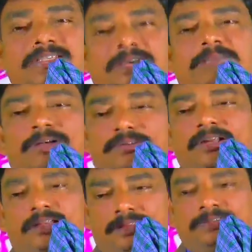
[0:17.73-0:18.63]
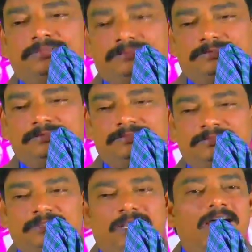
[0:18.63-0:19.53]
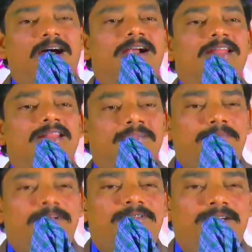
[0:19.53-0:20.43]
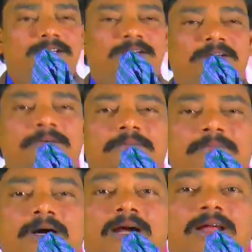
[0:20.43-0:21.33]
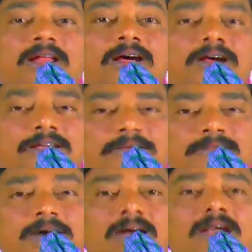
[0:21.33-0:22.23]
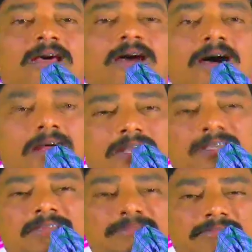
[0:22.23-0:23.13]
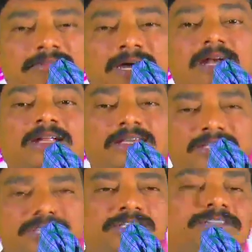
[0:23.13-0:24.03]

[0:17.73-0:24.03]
తప్పడం అని అర్థం ఆడి తప్పడం అంటే మాటలాడి మాట ఆడి మాట ఇచ్చి